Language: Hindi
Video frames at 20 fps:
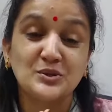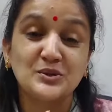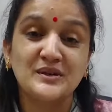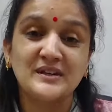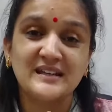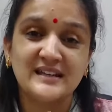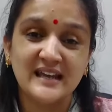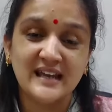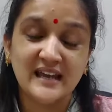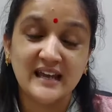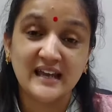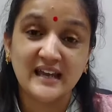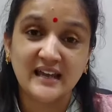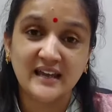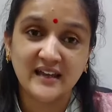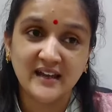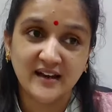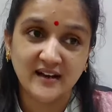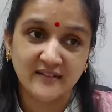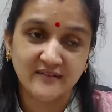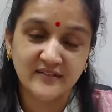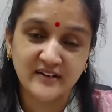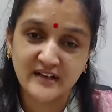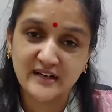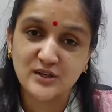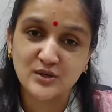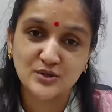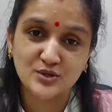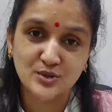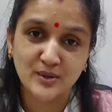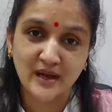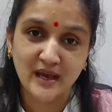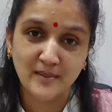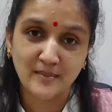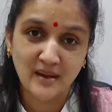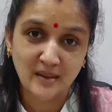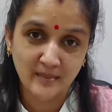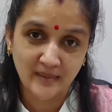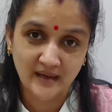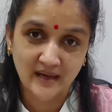तो ये वीडियो जो
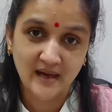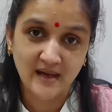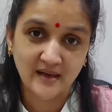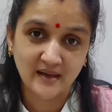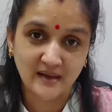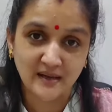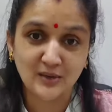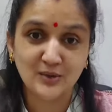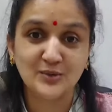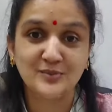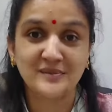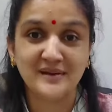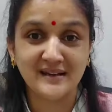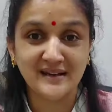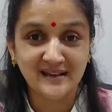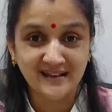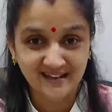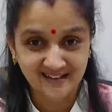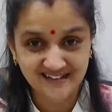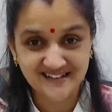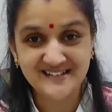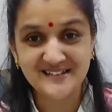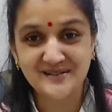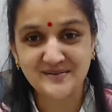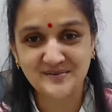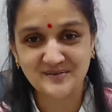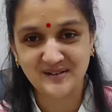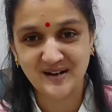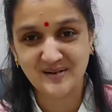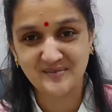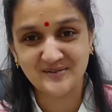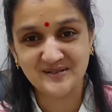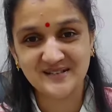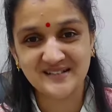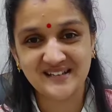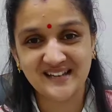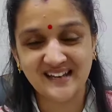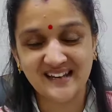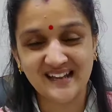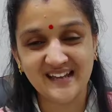है मैं बना रही हूँ मेरे करंट
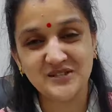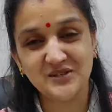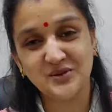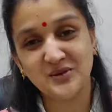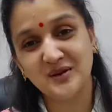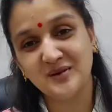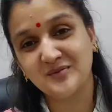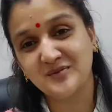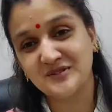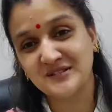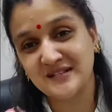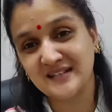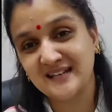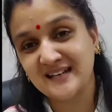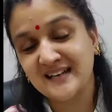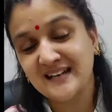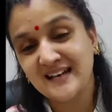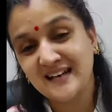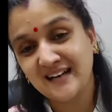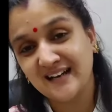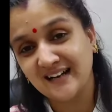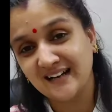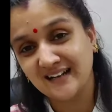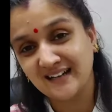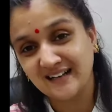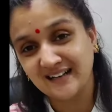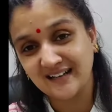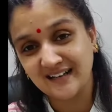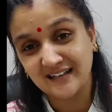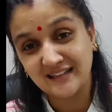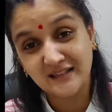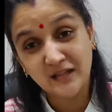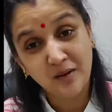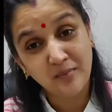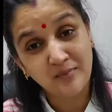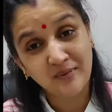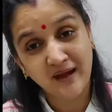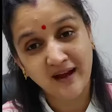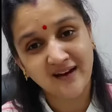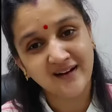सब्सक्राइबर्स के लिए जिन्होंने मुझे
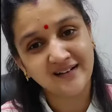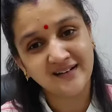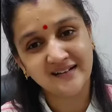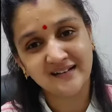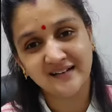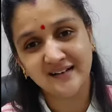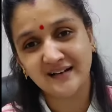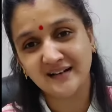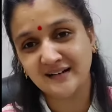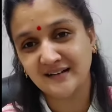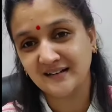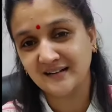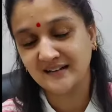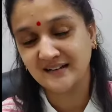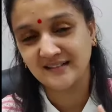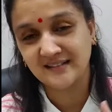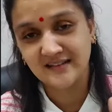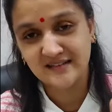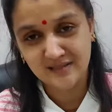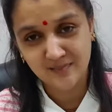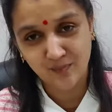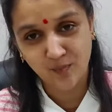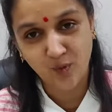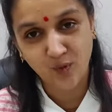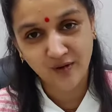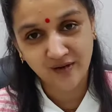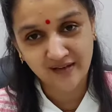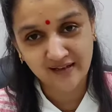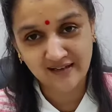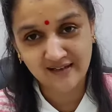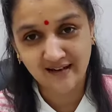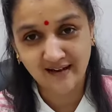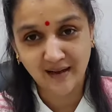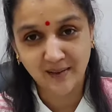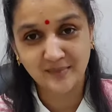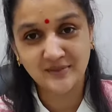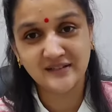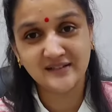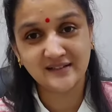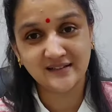इतना प्यार दिया इतना सपोर्ट किया
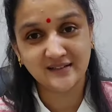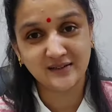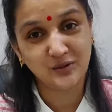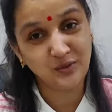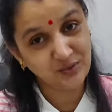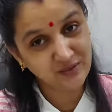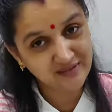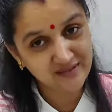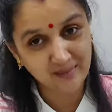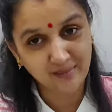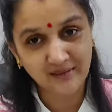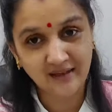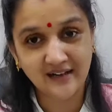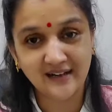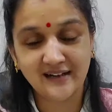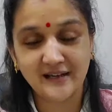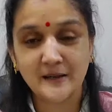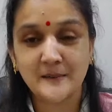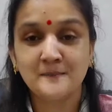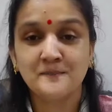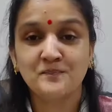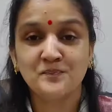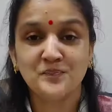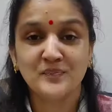अभी तक उन सब के लिए